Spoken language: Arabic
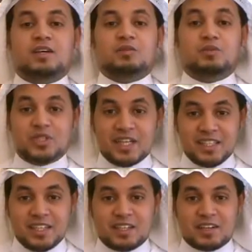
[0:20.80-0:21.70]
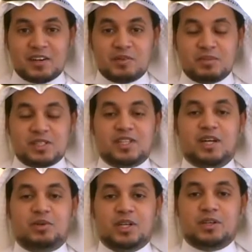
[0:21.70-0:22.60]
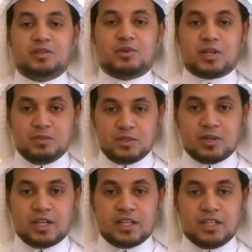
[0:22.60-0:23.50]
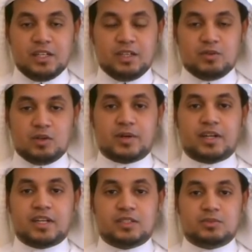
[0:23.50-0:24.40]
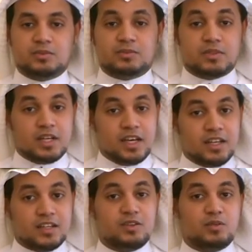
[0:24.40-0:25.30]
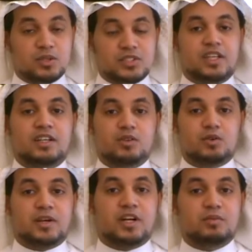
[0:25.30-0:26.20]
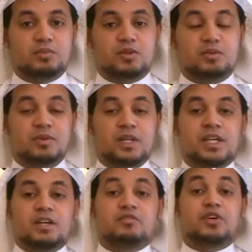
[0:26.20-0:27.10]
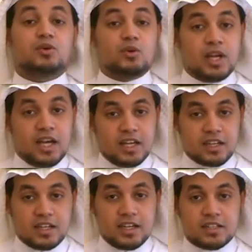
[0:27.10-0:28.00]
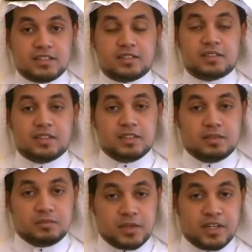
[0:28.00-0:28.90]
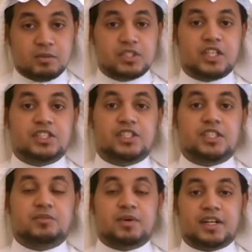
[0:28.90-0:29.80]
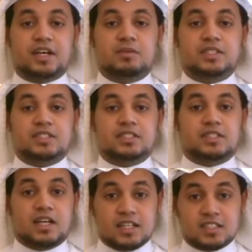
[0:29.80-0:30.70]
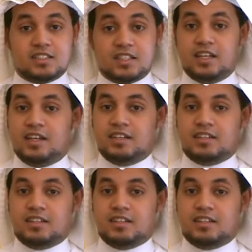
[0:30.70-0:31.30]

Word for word: مشاهدينا الكرام السلام عليكم ورحمة الله وبركاته أهلا وسهلا ومرحبا بكم في أولى حلقات برنامجنا الجديد برنامج حصلها